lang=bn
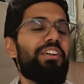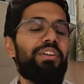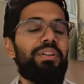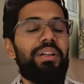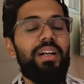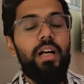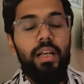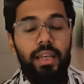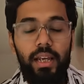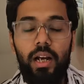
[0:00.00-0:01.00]
তো
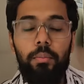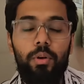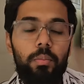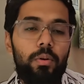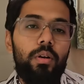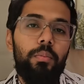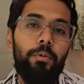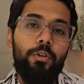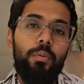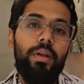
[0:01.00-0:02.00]
কি আর বলবো
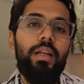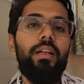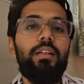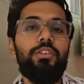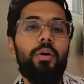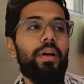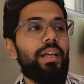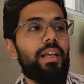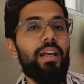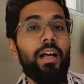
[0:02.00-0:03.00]
প্রথমেই
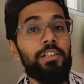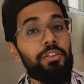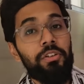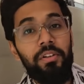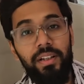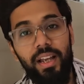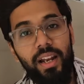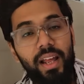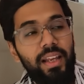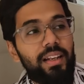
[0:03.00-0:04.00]
সবাইকে হাত জোর করে
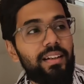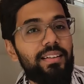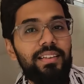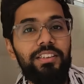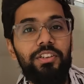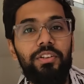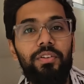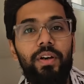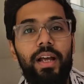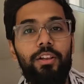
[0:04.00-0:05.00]
জানাই ট্রিক্সির জন্য
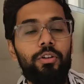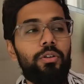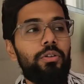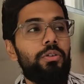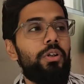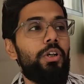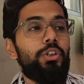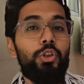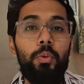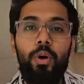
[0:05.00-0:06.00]
এত
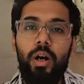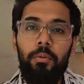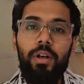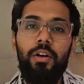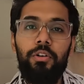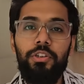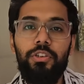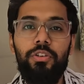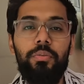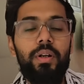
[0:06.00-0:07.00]
শুভকামনা করেছো
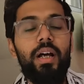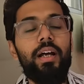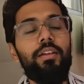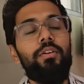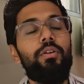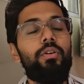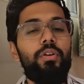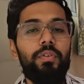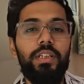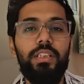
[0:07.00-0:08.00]
তোমরা এত গুড
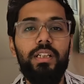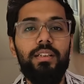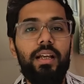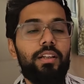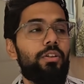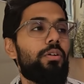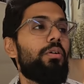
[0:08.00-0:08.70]
উইশেস এত